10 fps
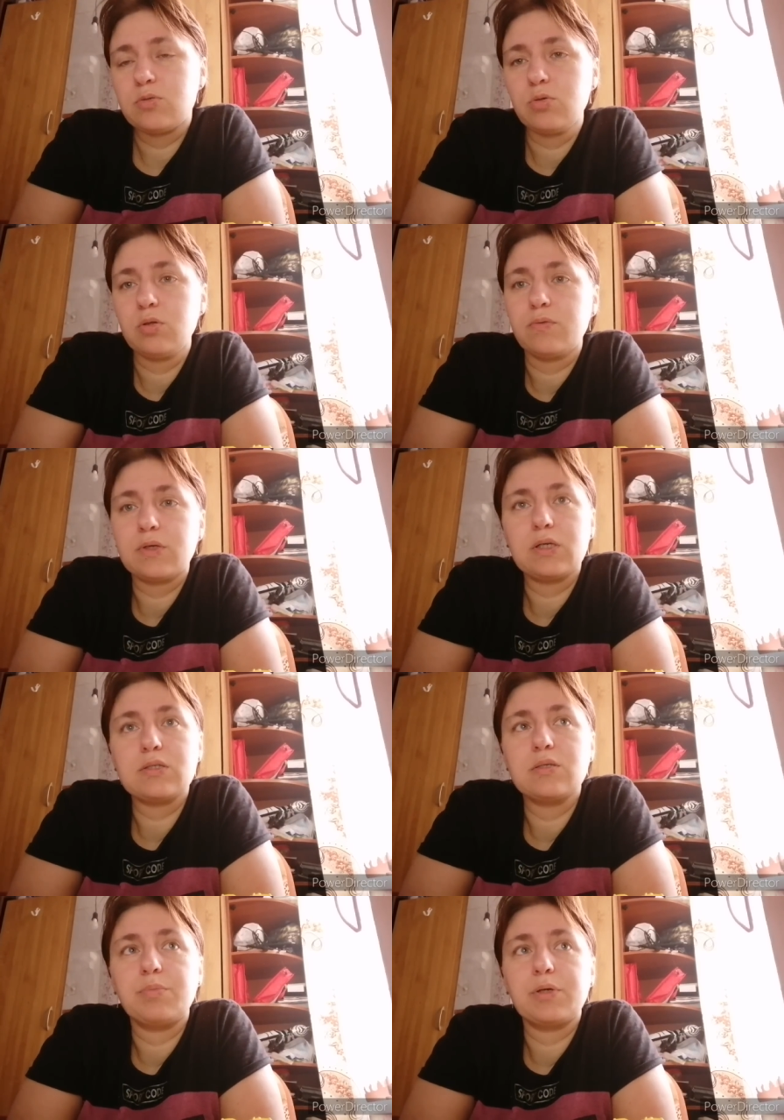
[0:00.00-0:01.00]
Сегодня
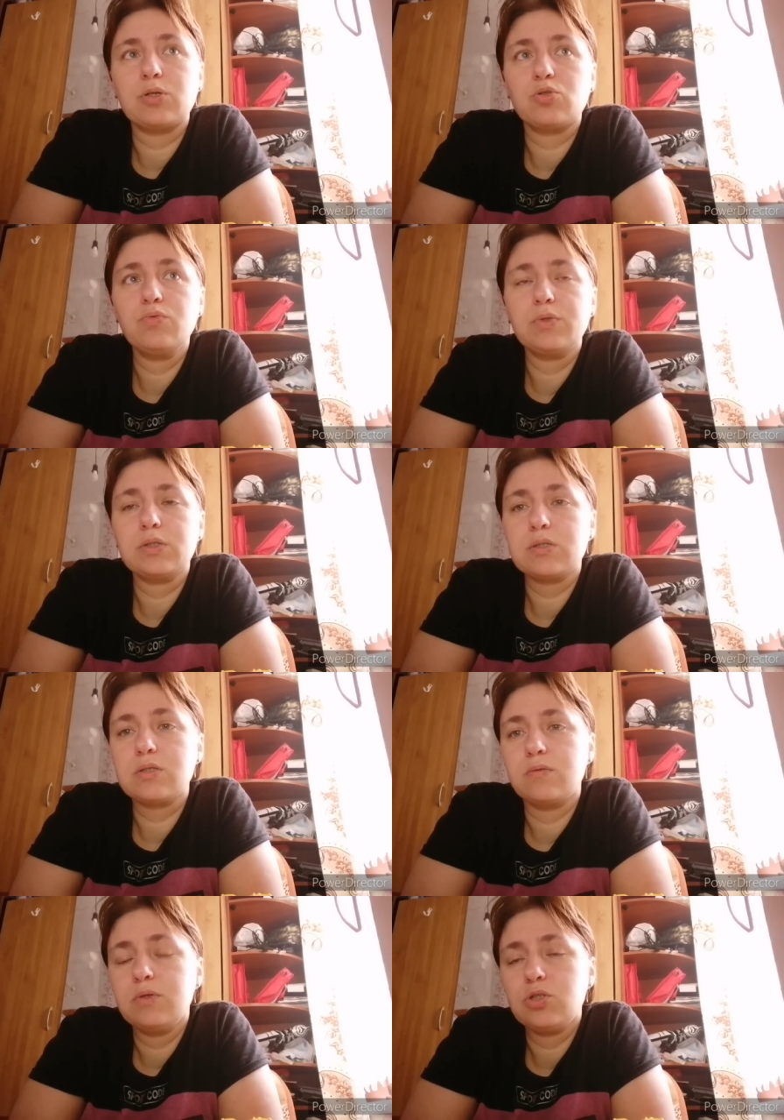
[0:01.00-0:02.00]
вкратце покажу в
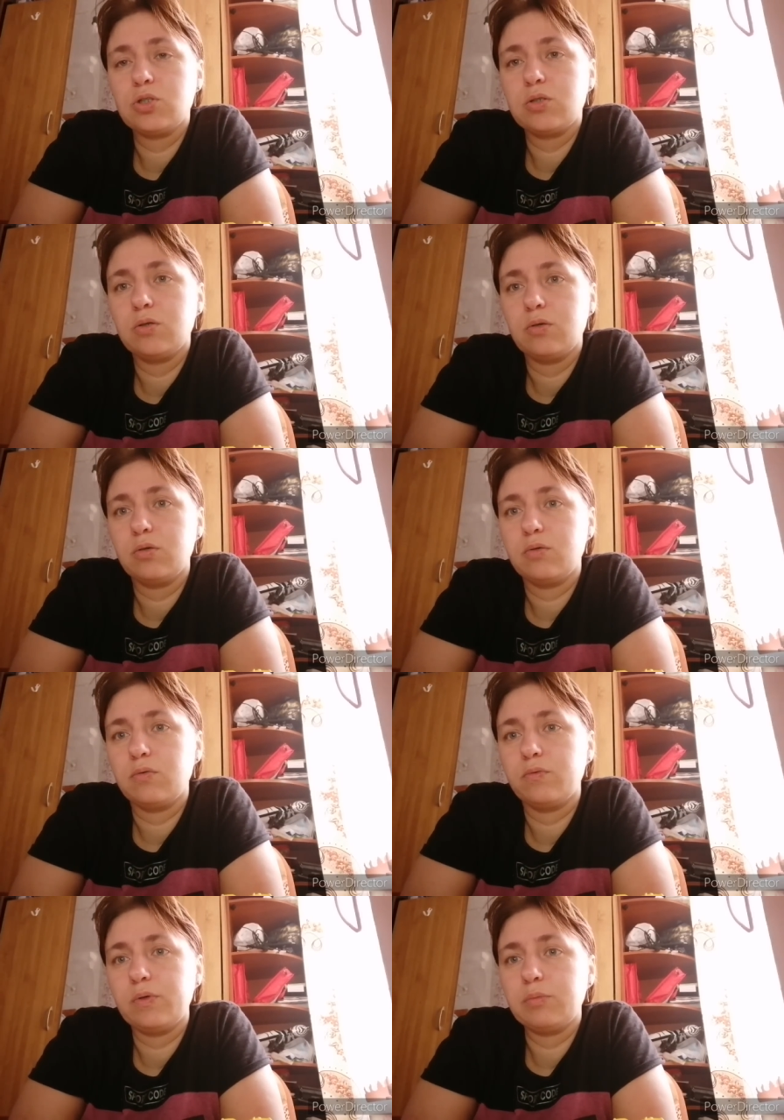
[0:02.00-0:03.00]
конце вечера
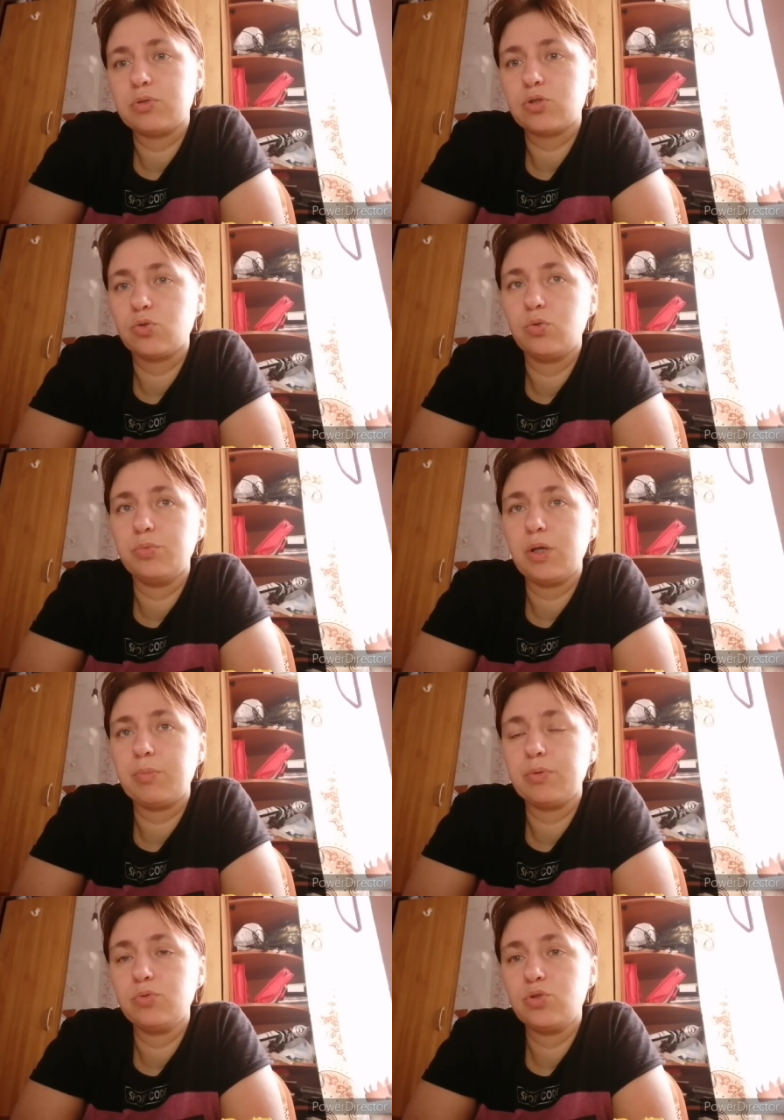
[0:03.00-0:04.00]
вам, что у меня
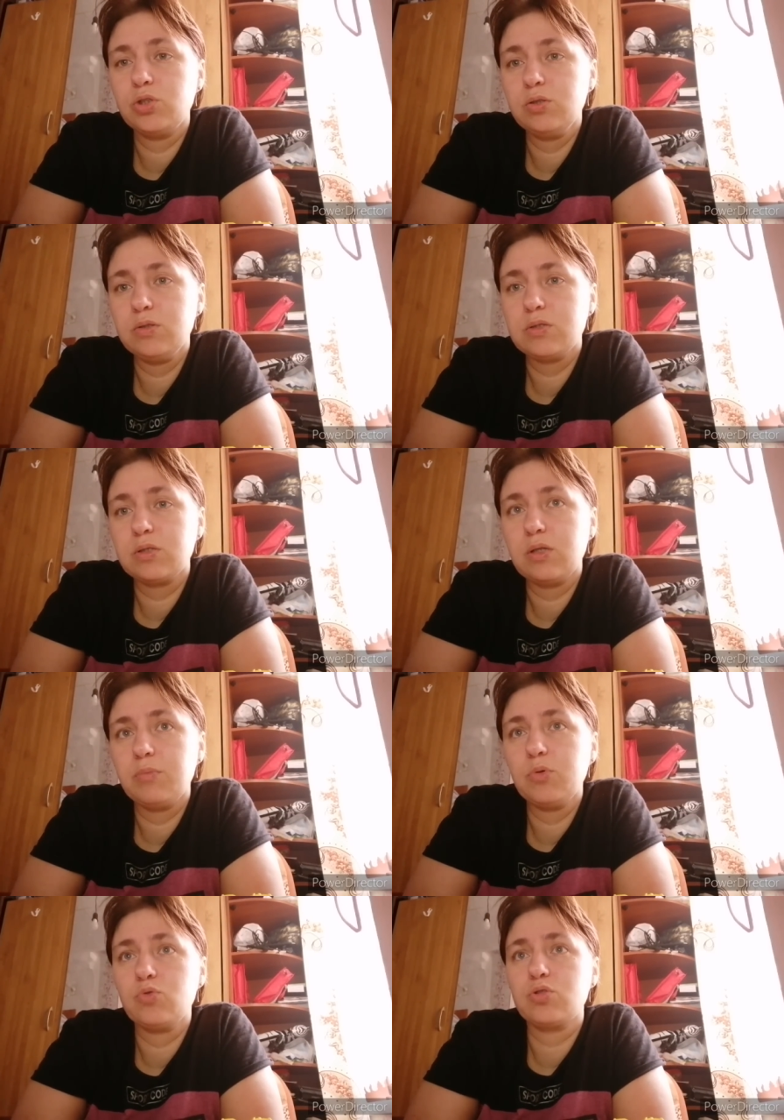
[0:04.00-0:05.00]
получилось,
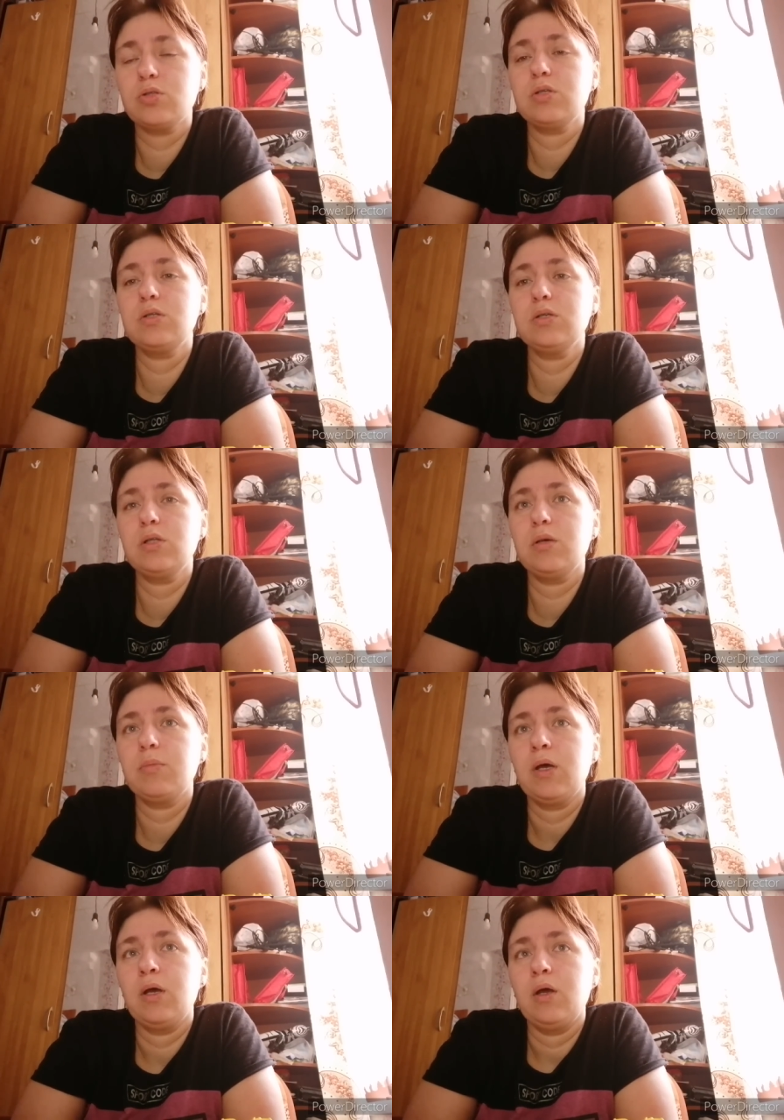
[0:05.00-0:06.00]
когда мы уже
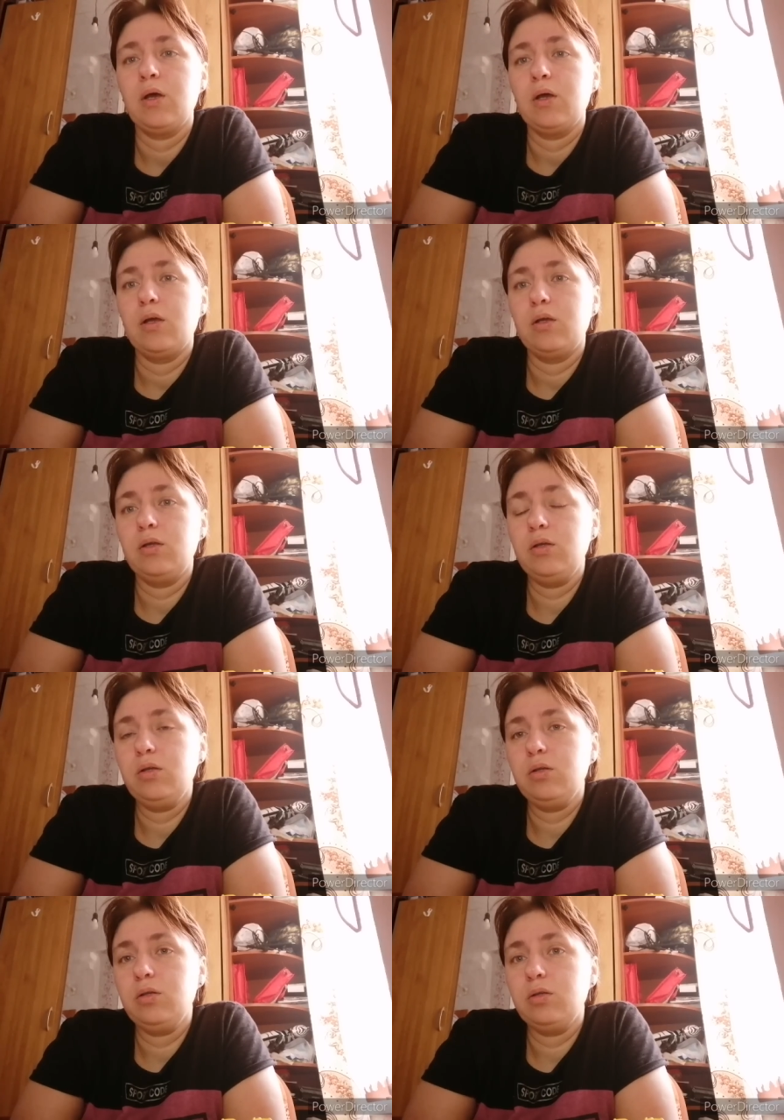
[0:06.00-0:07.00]
доделаем.
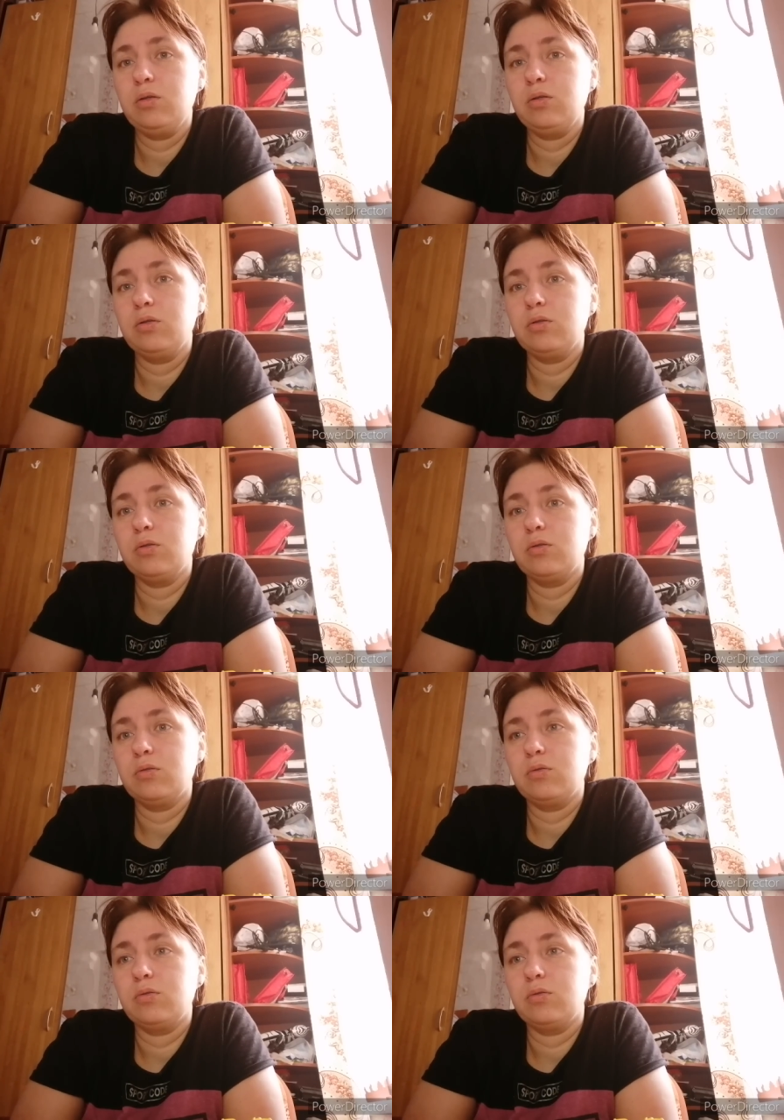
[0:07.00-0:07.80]
И